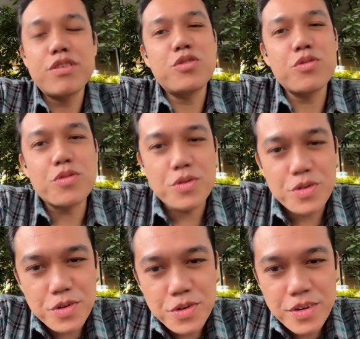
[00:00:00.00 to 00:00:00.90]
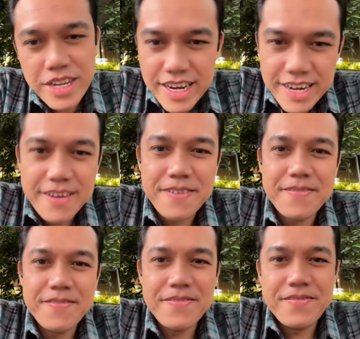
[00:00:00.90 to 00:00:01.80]
bersyukur ya kan
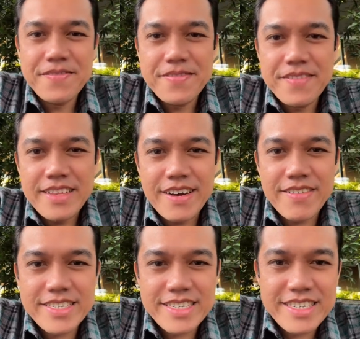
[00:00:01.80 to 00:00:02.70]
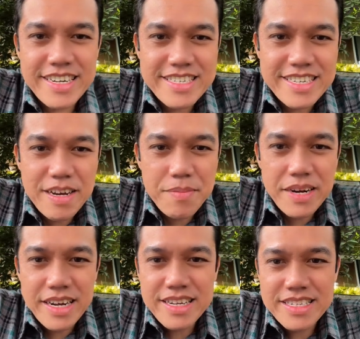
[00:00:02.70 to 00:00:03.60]
awak sedih dan
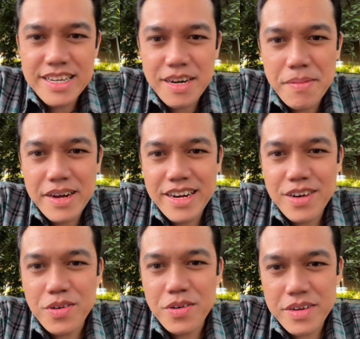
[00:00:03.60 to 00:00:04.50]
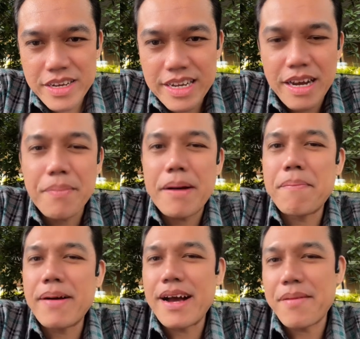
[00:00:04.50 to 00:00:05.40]
senang bilangkan selera makan dok nggak
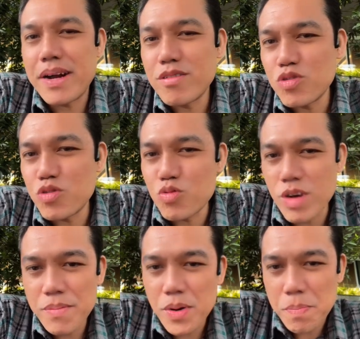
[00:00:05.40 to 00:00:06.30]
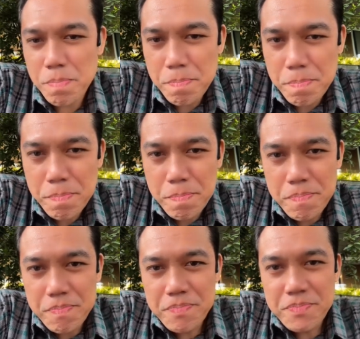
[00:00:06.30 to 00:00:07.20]
apa-apa bagus itu kak mom
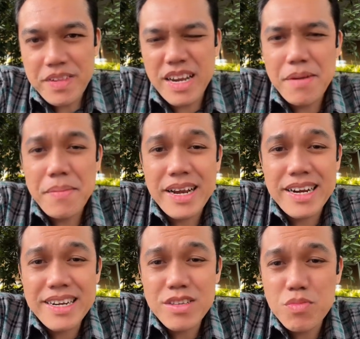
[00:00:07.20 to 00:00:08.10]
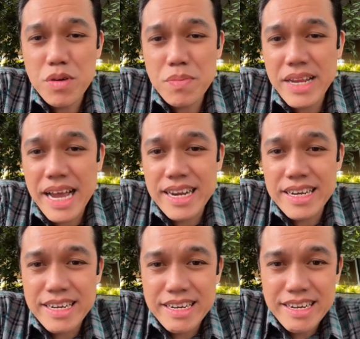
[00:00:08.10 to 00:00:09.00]
karena makan ini sumber
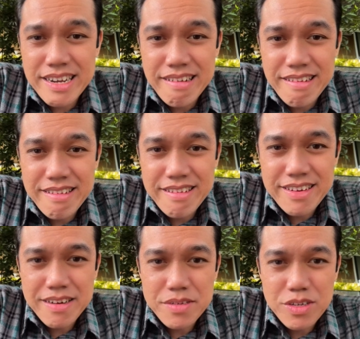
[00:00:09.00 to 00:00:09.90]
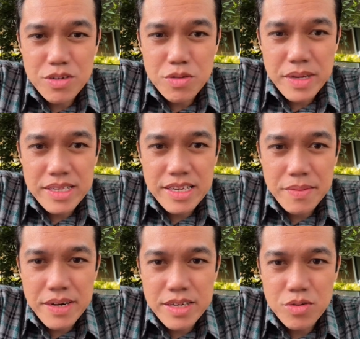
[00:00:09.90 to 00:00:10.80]
penyakit nih ini ya kan get
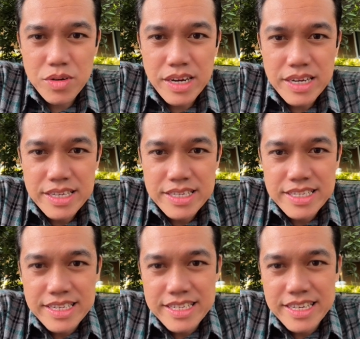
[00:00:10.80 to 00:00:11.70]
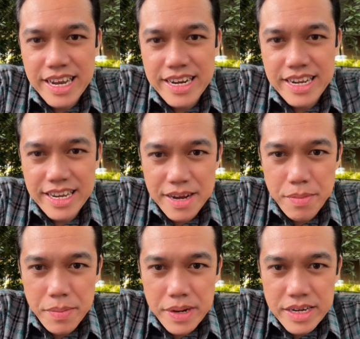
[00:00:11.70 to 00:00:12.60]
psikosomati gimana suka rasa sensasi aneh
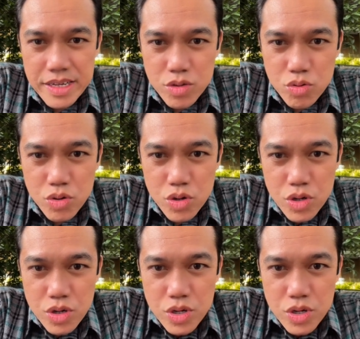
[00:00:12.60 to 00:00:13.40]
ya memang gitu